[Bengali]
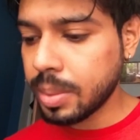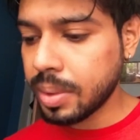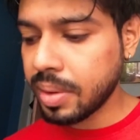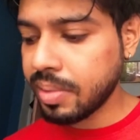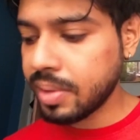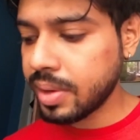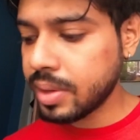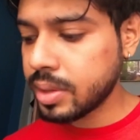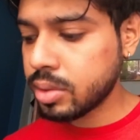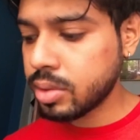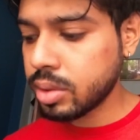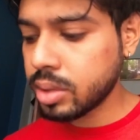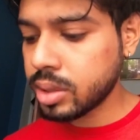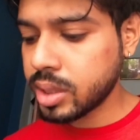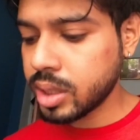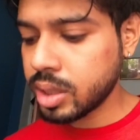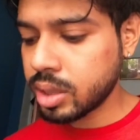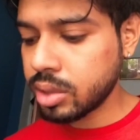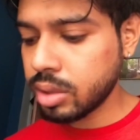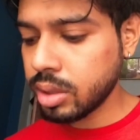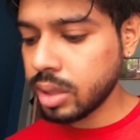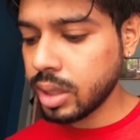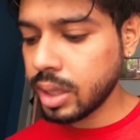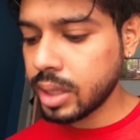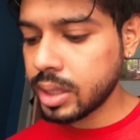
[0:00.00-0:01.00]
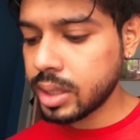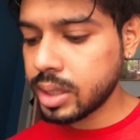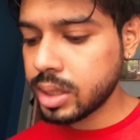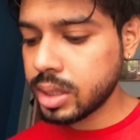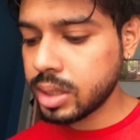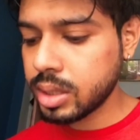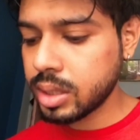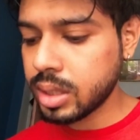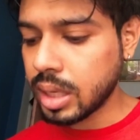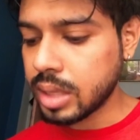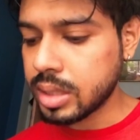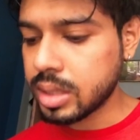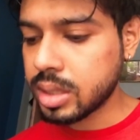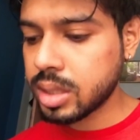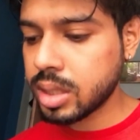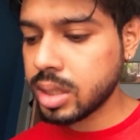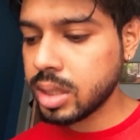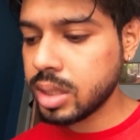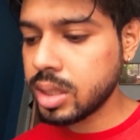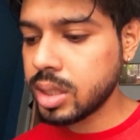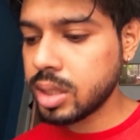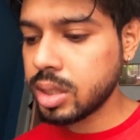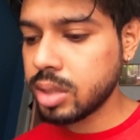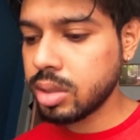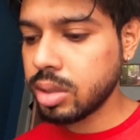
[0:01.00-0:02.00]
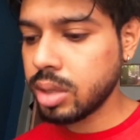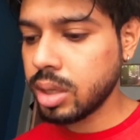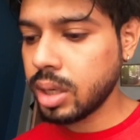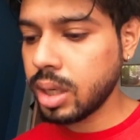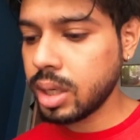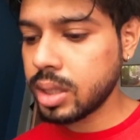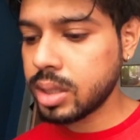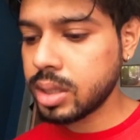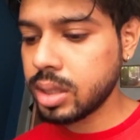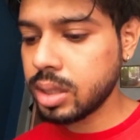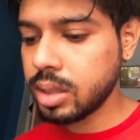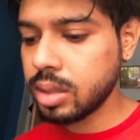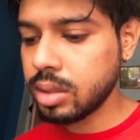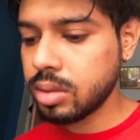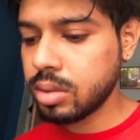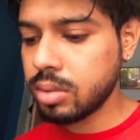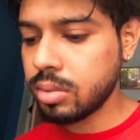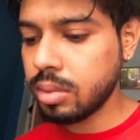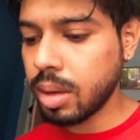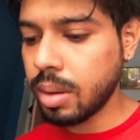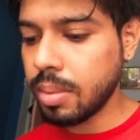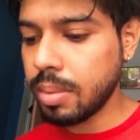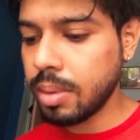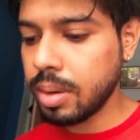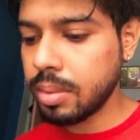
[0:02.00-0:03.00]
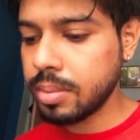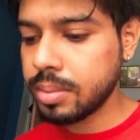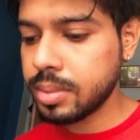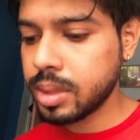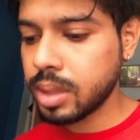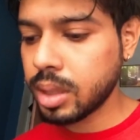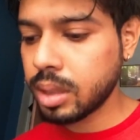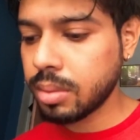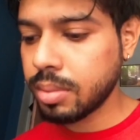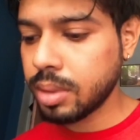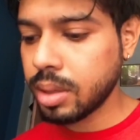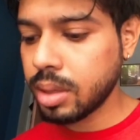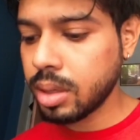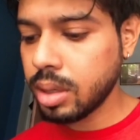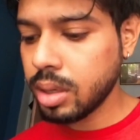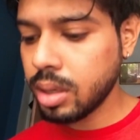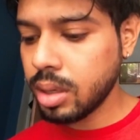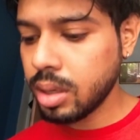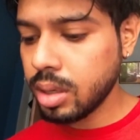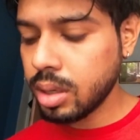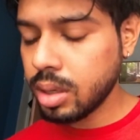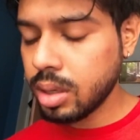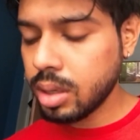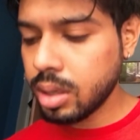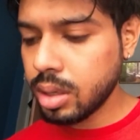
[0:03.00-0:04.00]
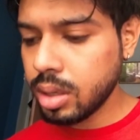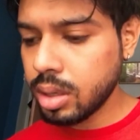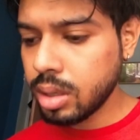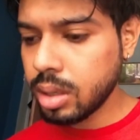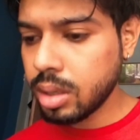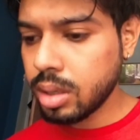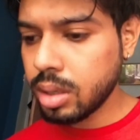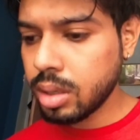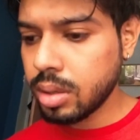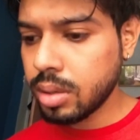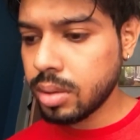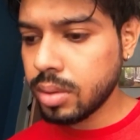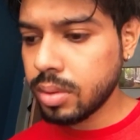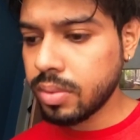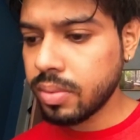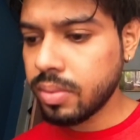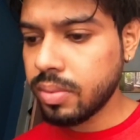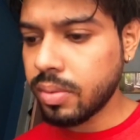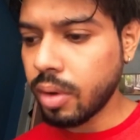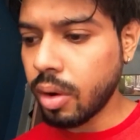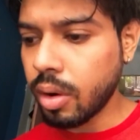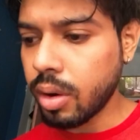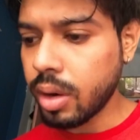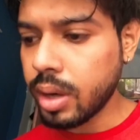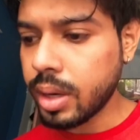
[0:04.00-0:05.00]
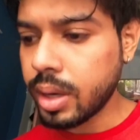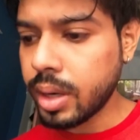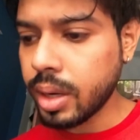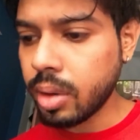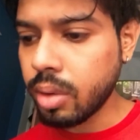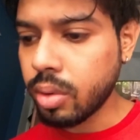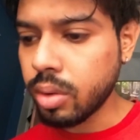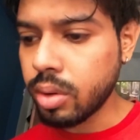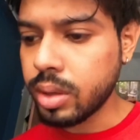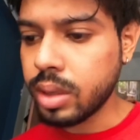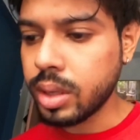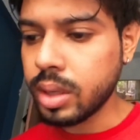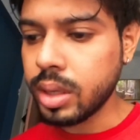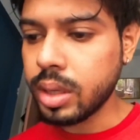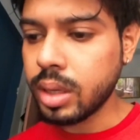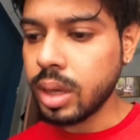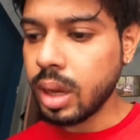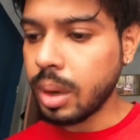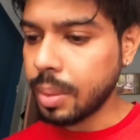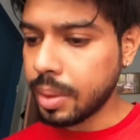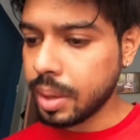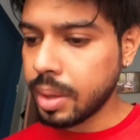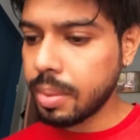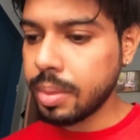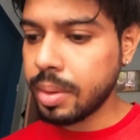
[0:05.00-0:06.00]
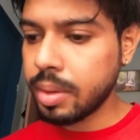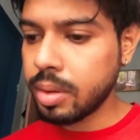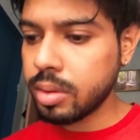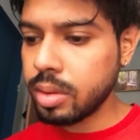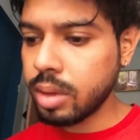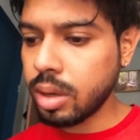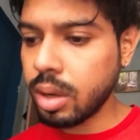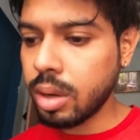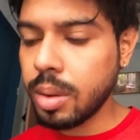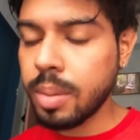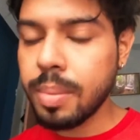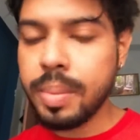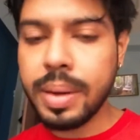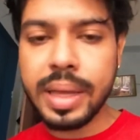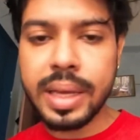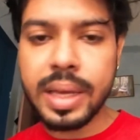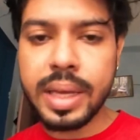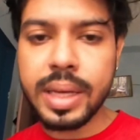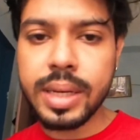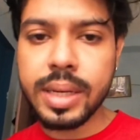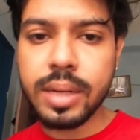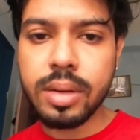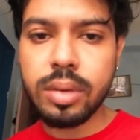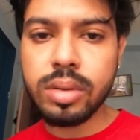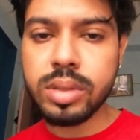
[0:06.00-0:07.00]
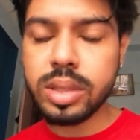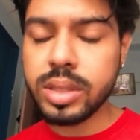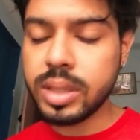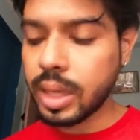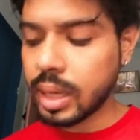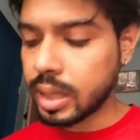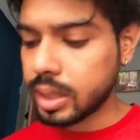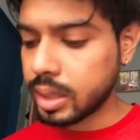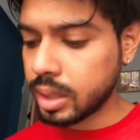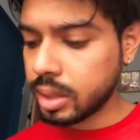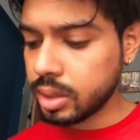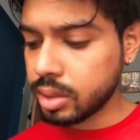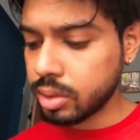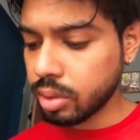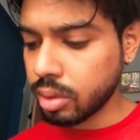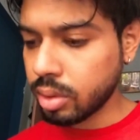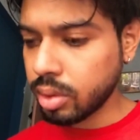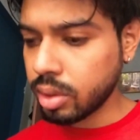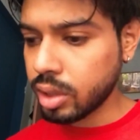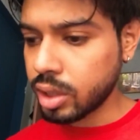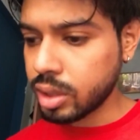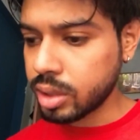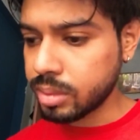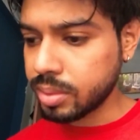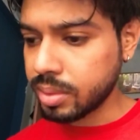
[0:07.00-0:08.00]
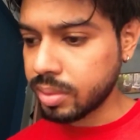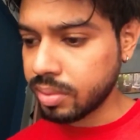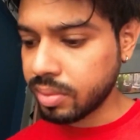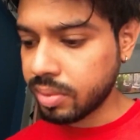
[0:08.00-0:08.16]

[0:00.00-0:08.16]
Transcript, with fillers: আমার ফেস ওয়াশ শেষ হয়ে গেছে সানস্ক্রিন শেষ হয়ে গেছে তো ভাবলাম যে একবার অর্ডারটা করে দিই আমাকে বেরোতে হবে ব্লিঙ্কিটে করছি তাড়াতাড়ি চলে আসবে